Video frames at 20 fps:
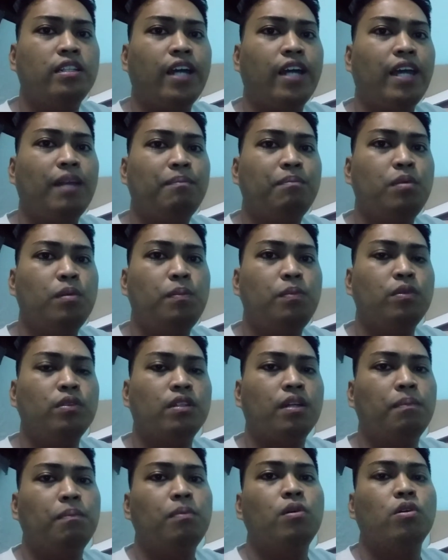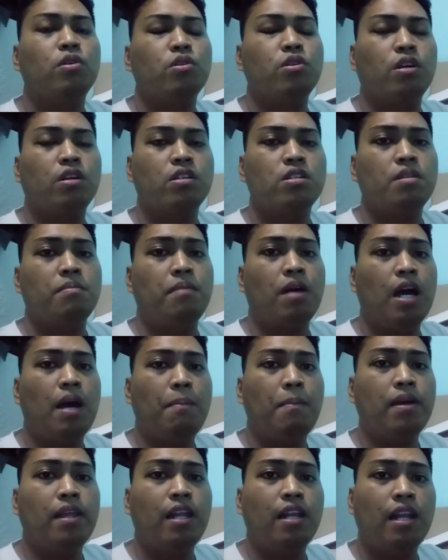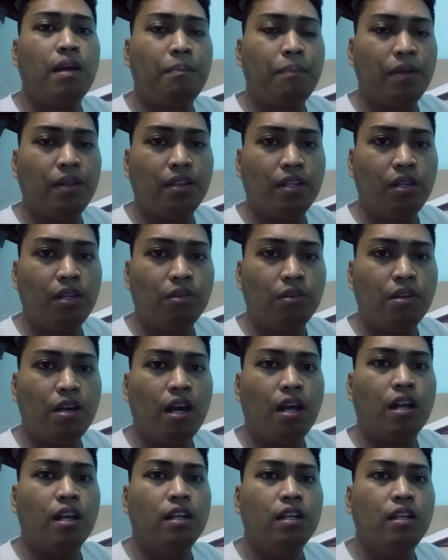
kahit pupunta po sa mga malalapit na lugar.